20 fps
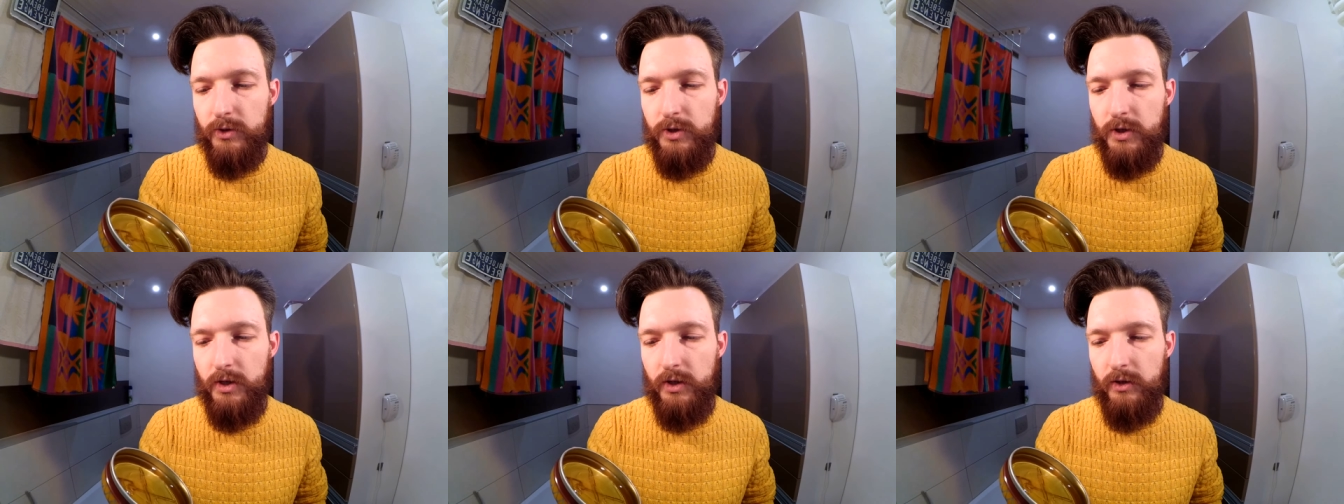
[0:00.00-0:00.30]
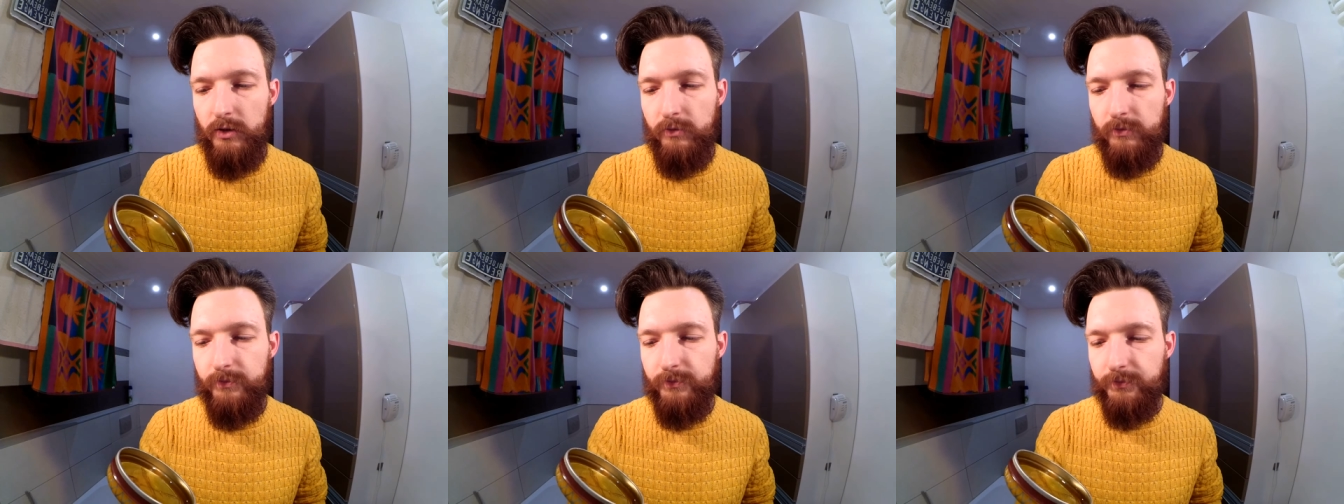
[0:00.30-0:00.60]

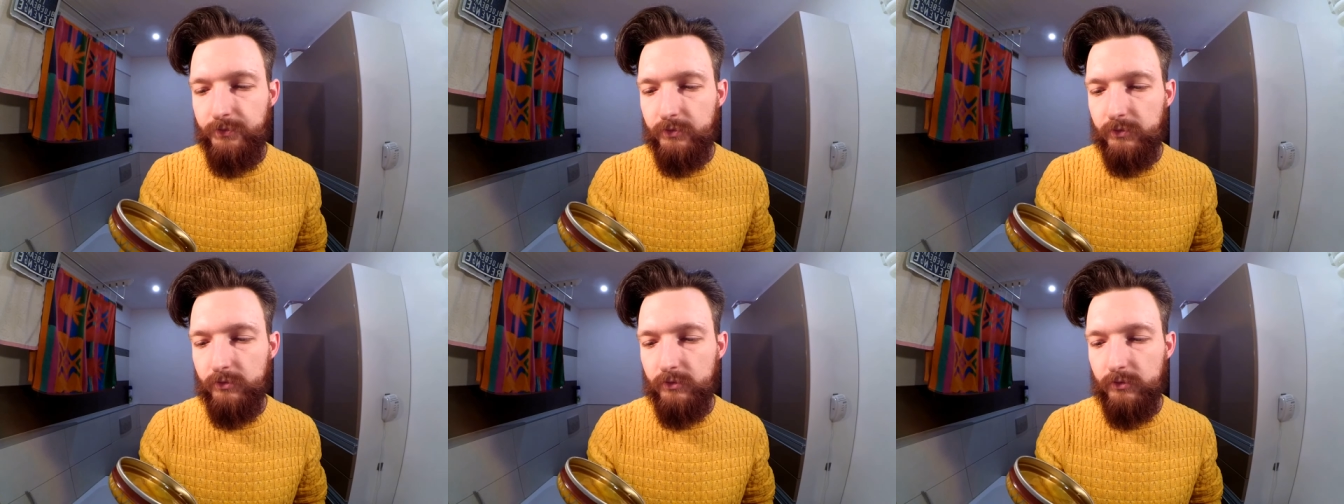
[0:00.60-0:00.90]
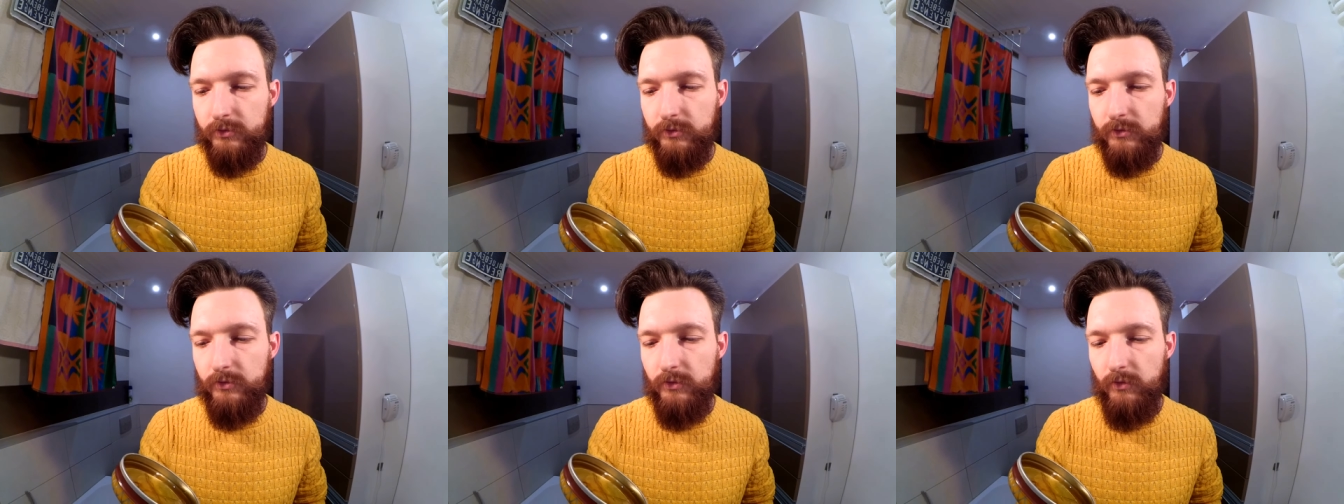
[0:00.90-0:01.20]
dzień,
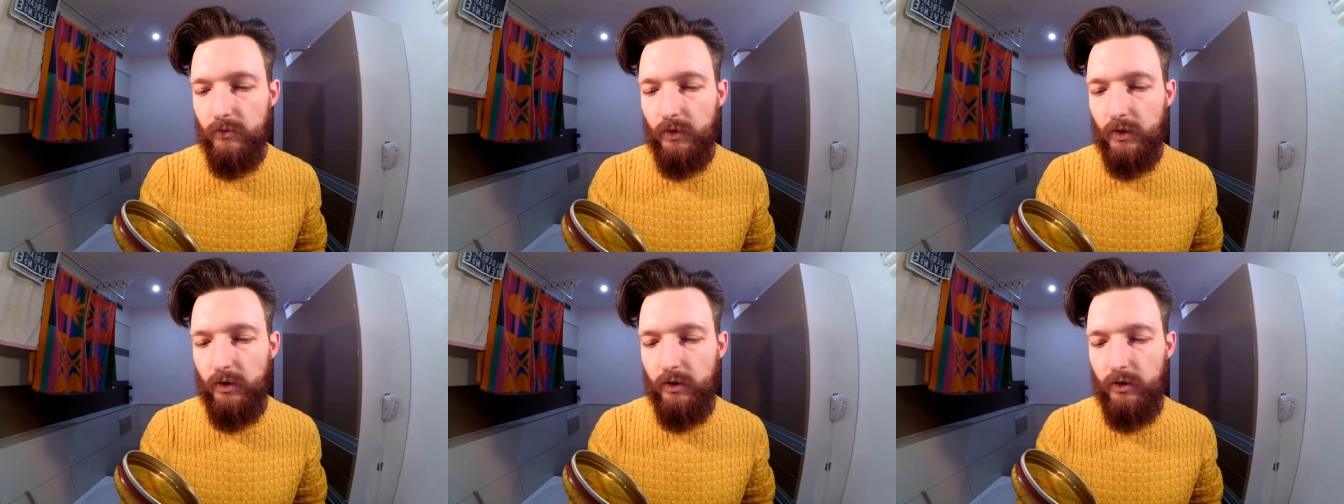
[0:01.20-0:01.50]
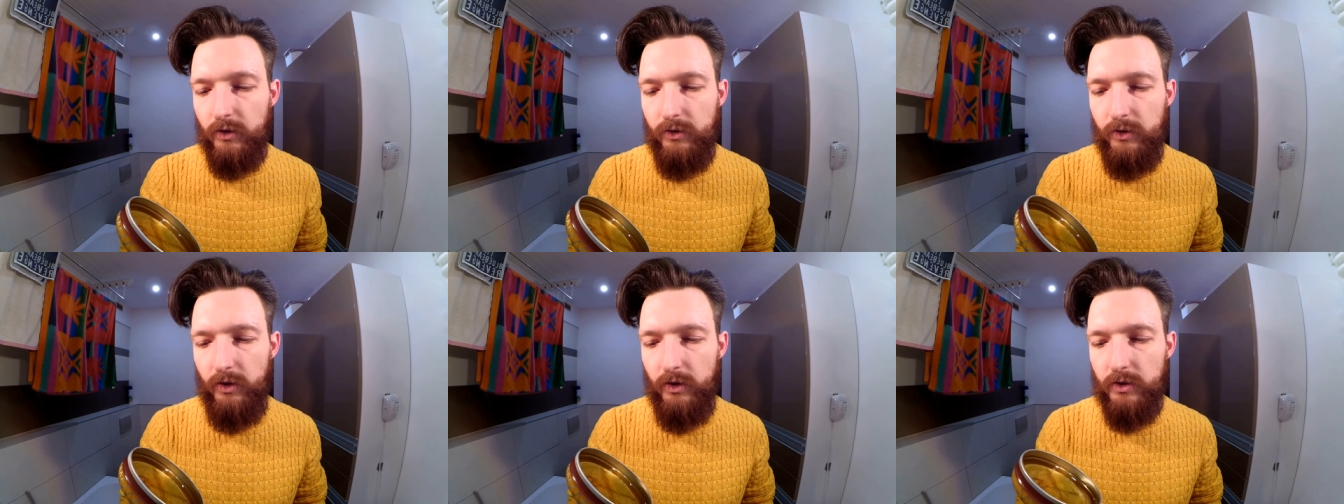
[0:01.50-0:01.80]

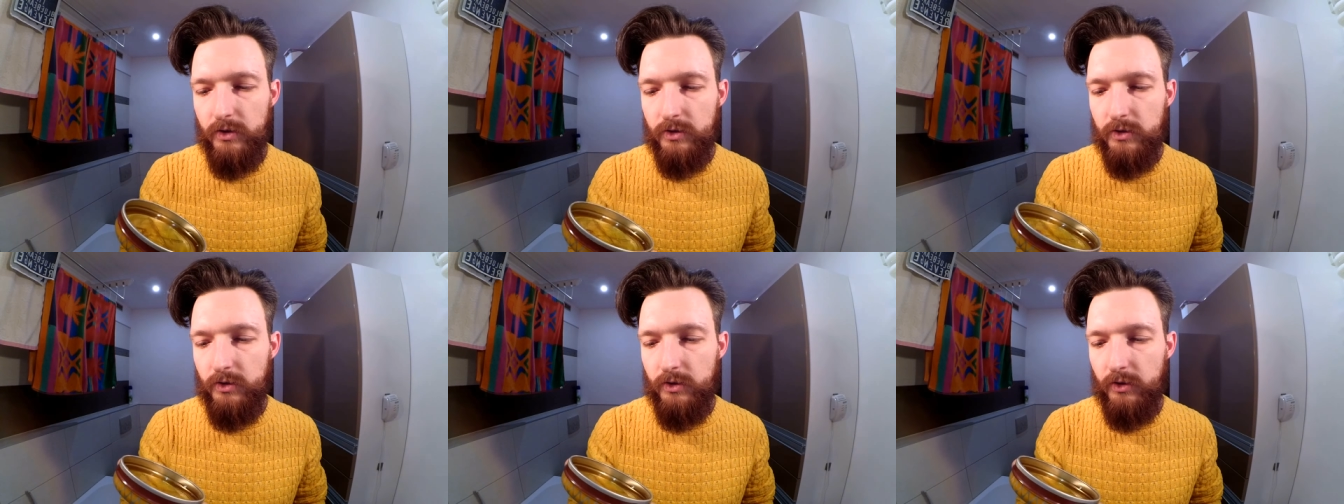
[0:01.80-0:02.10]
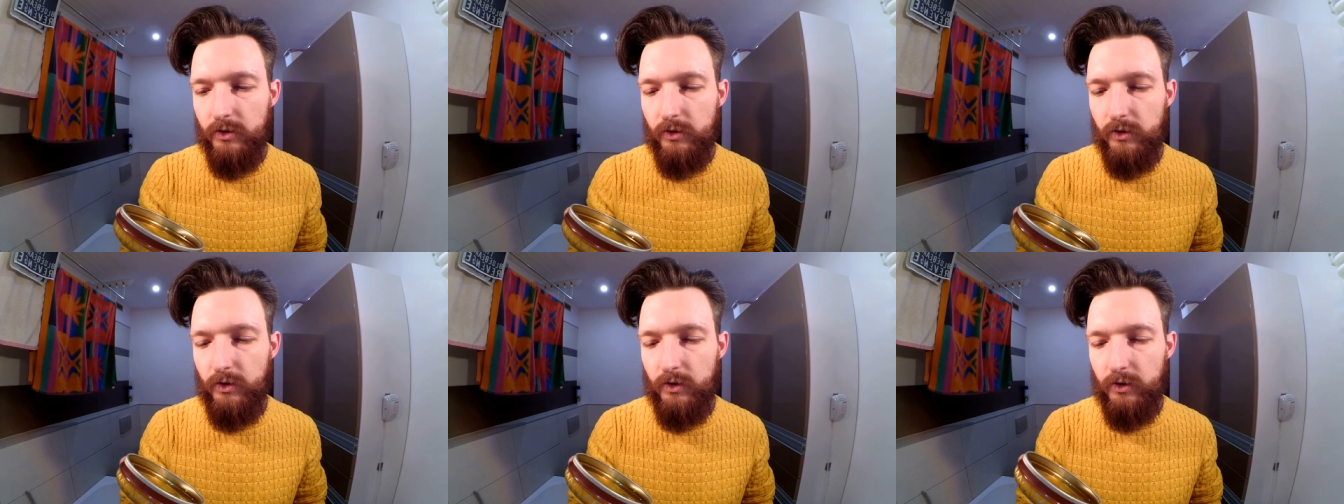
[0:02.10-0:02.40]
nie jest
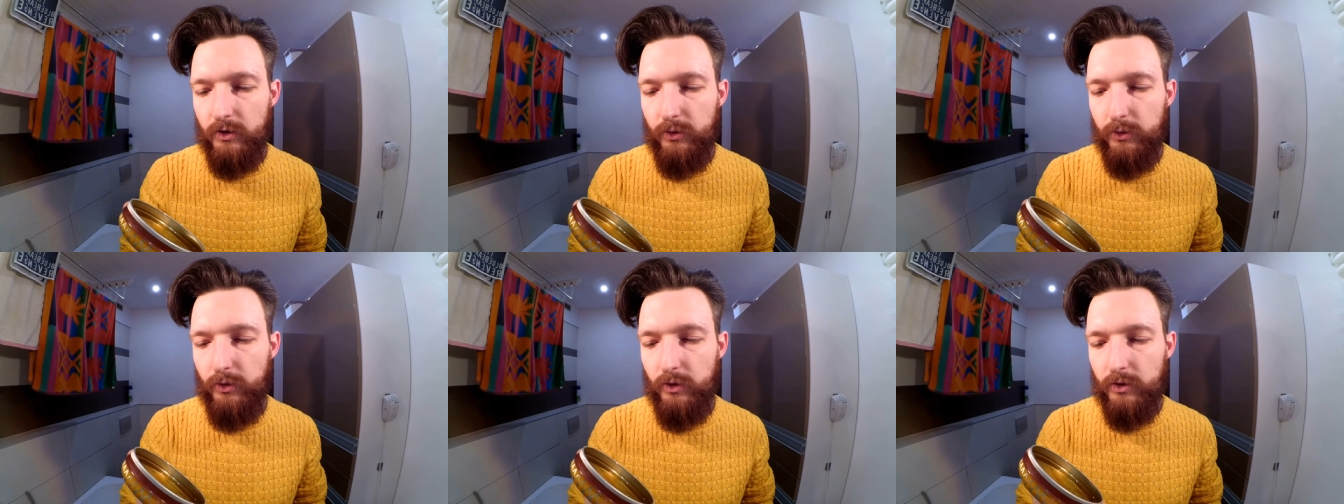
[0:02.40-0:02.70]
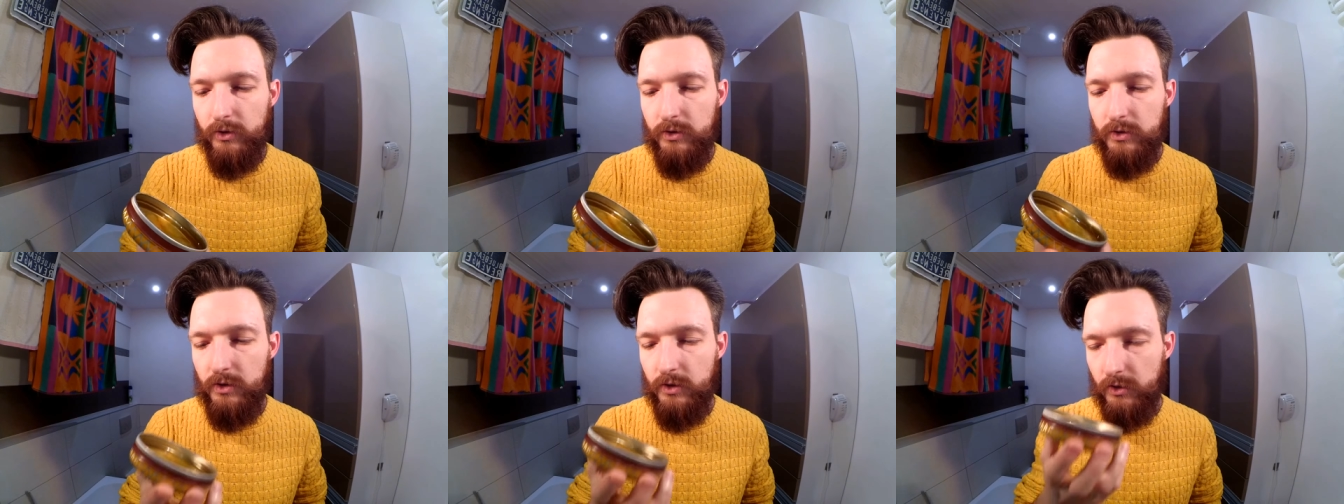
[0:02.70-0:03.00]

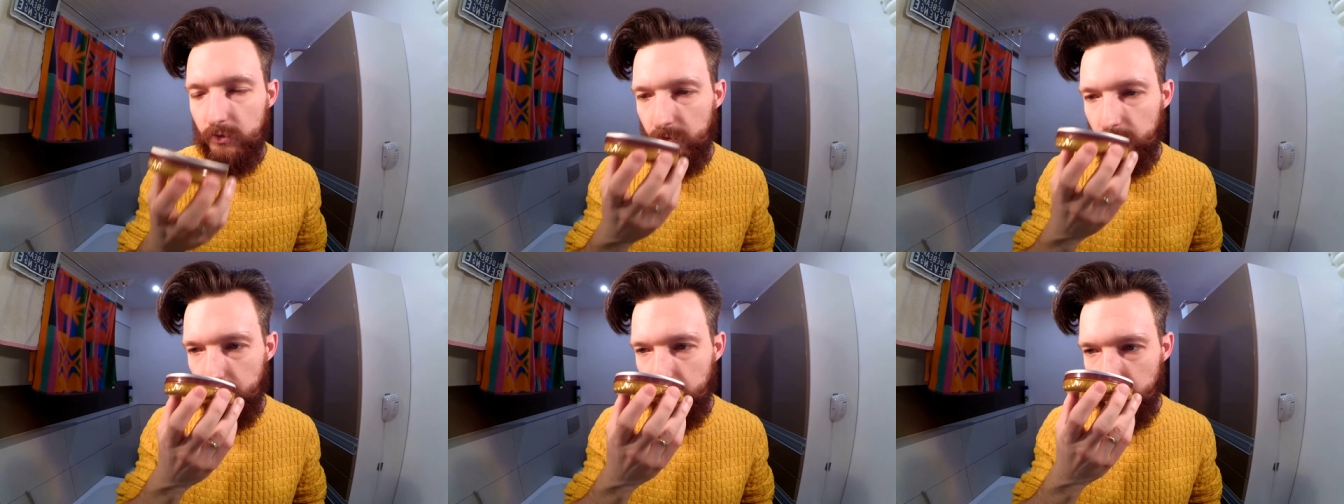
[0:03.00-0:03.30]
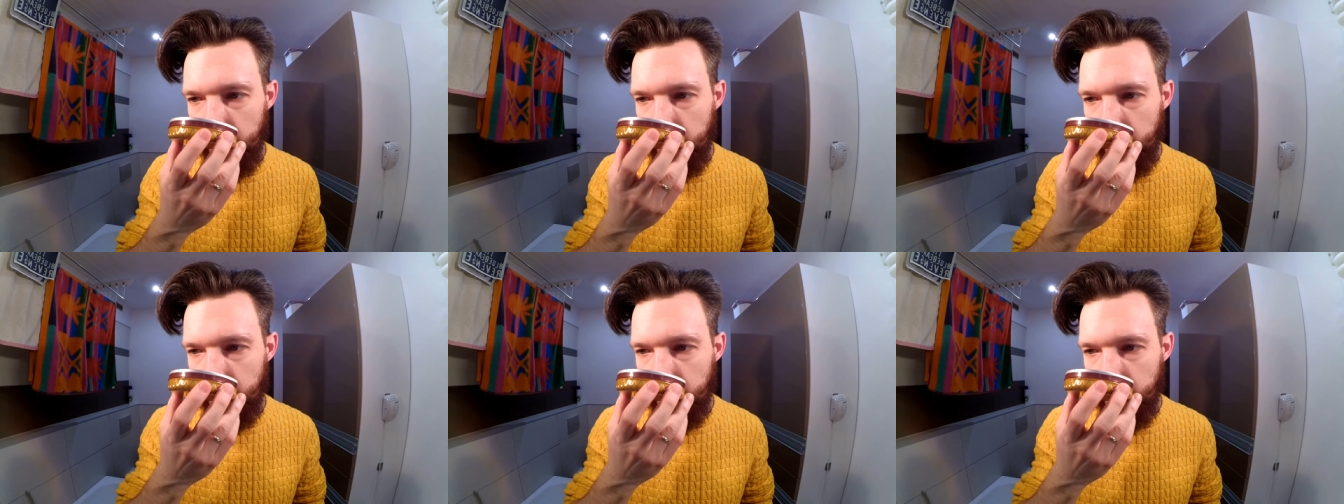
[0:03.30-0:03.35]
irytujący,